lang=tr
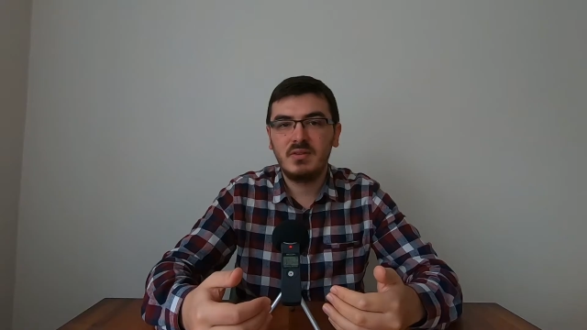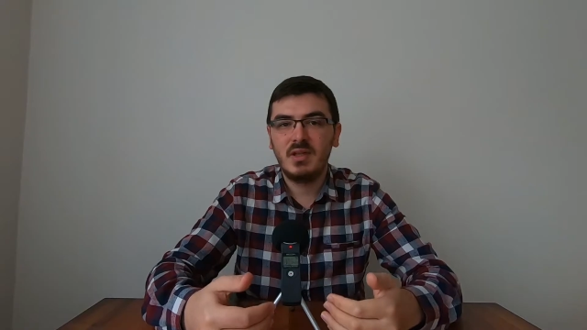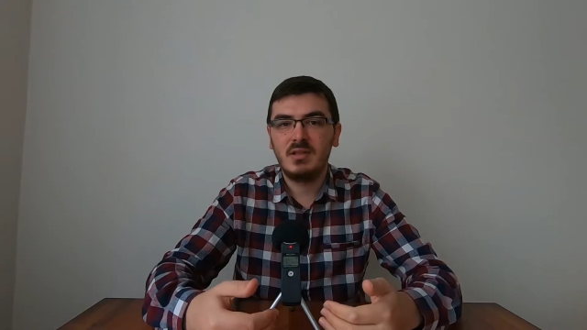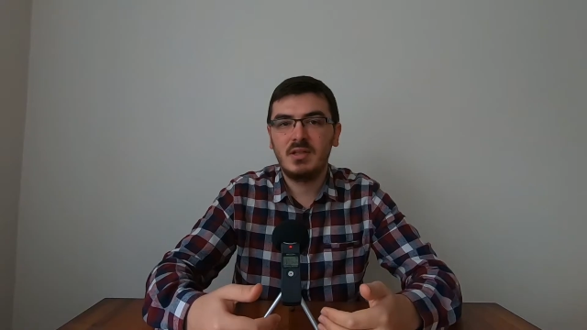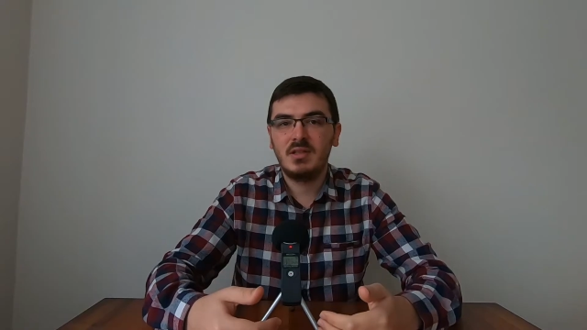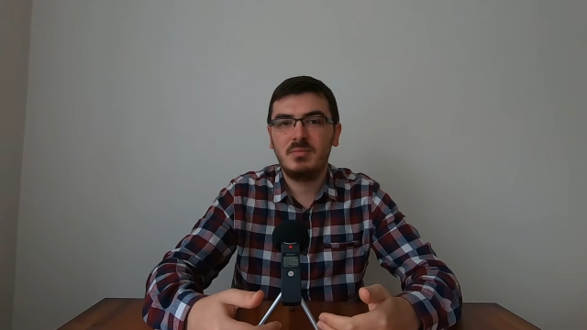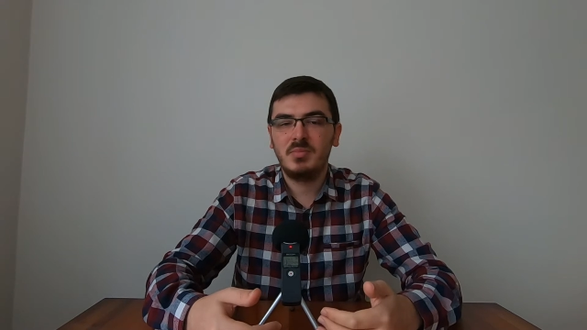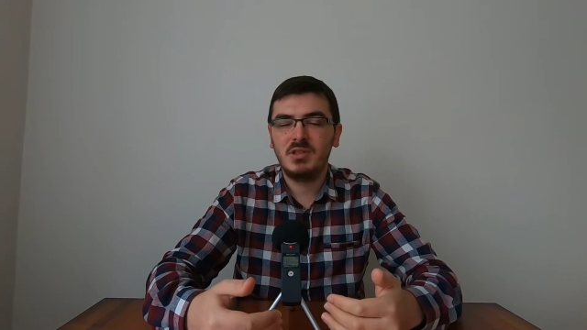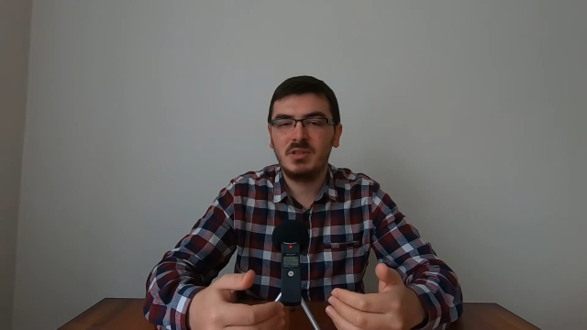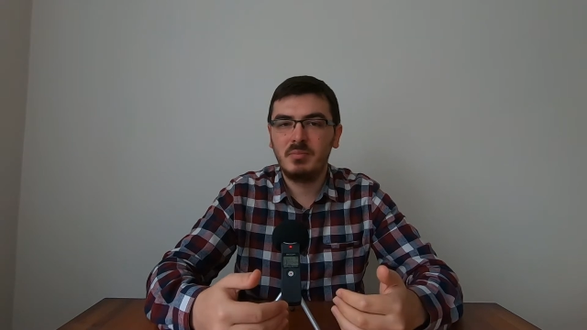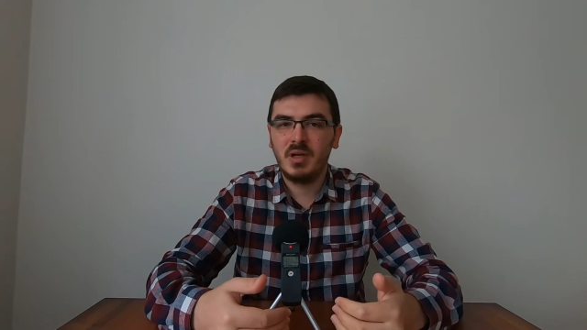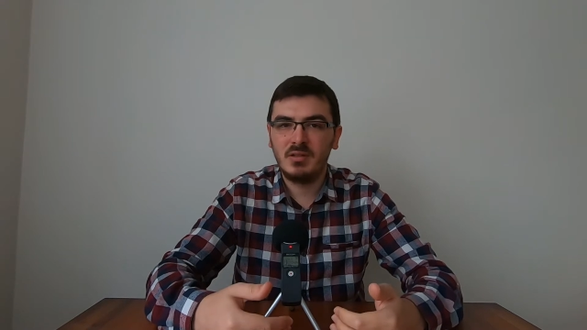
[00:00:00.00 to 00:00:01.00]
tekrar
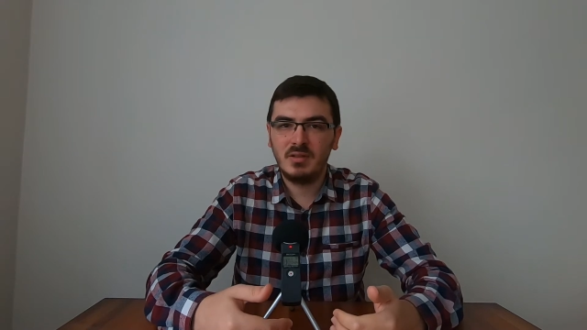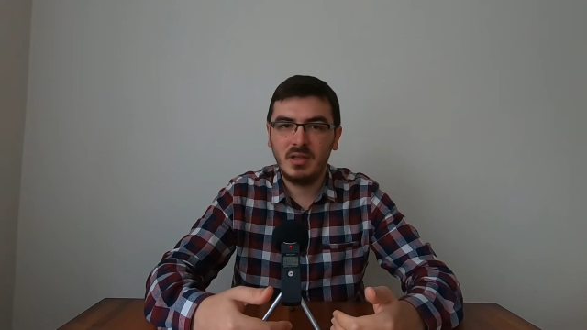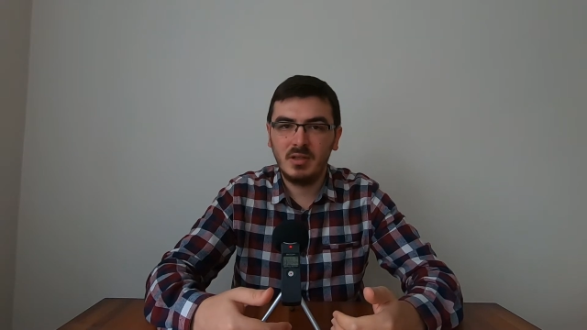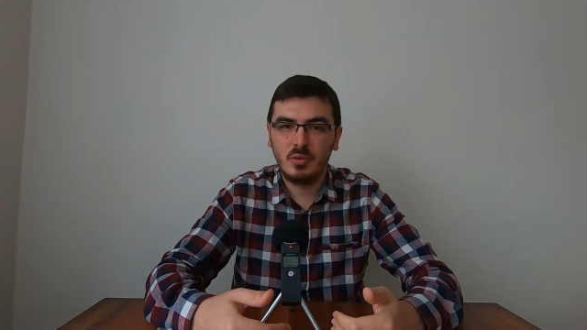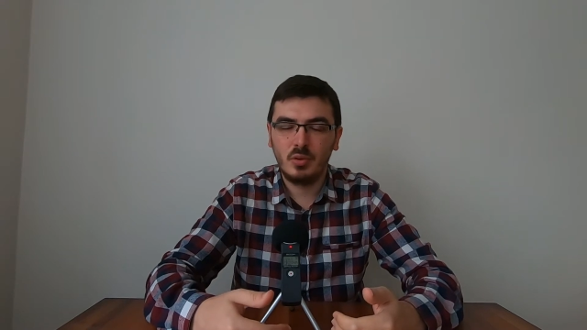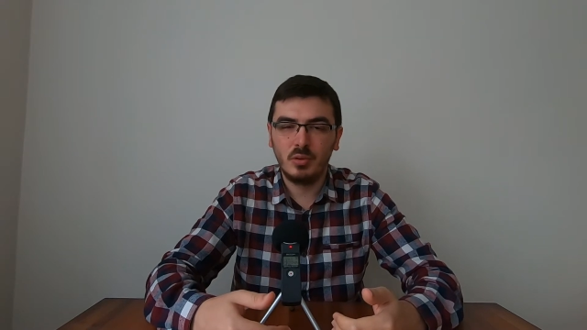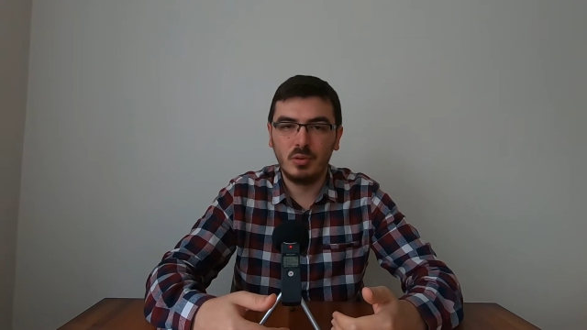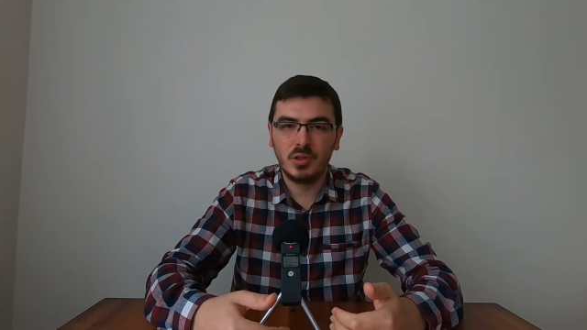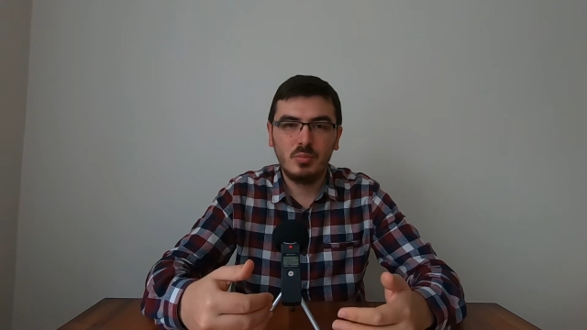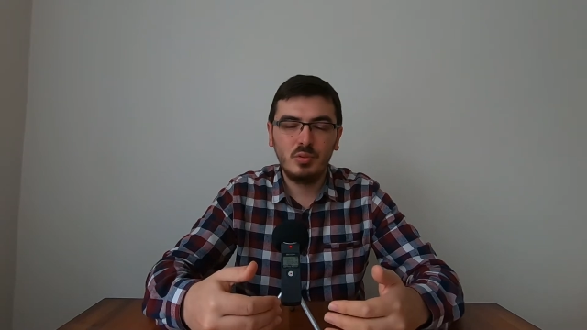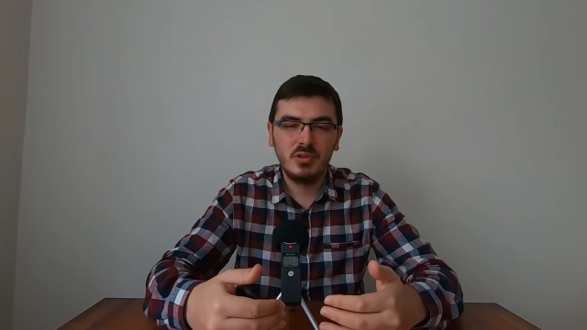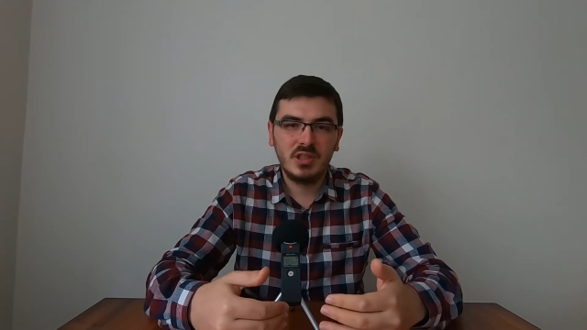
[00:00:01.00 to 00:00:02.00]
bir banda koyuluyor.
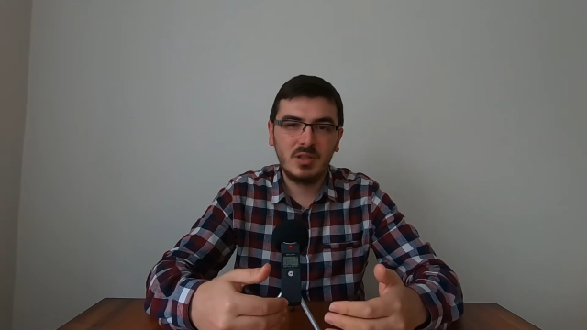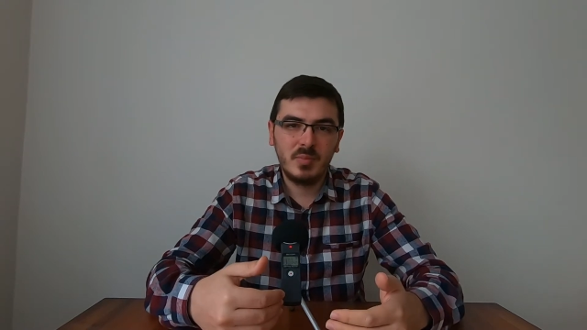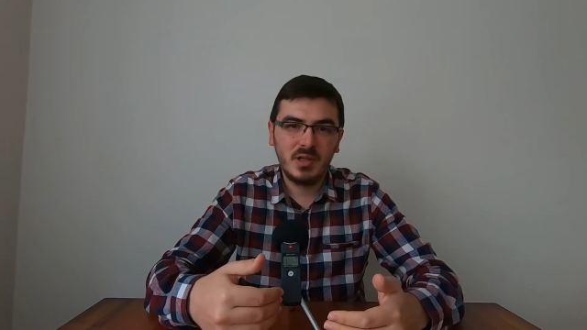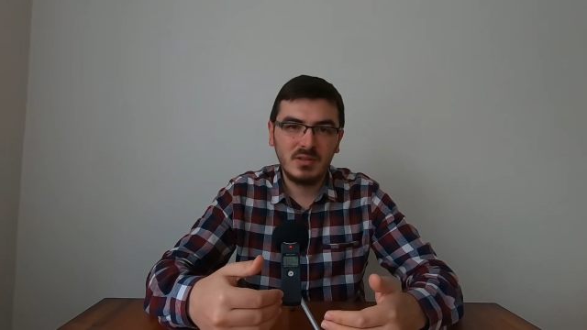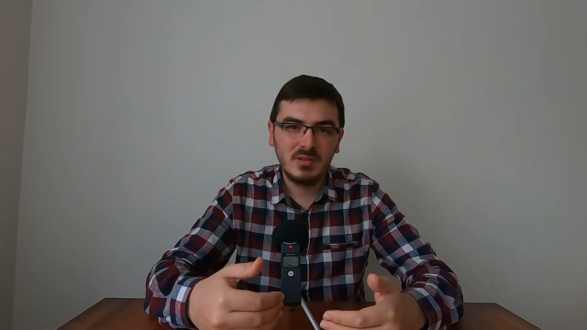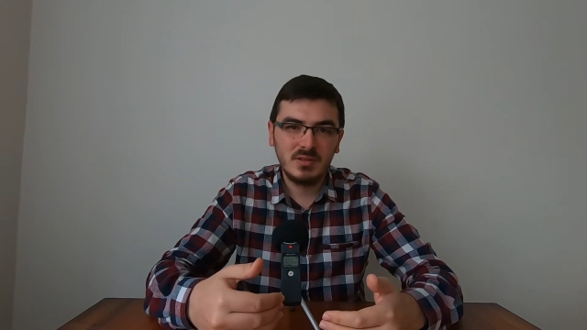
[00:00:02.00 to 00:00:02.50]
Buradaki band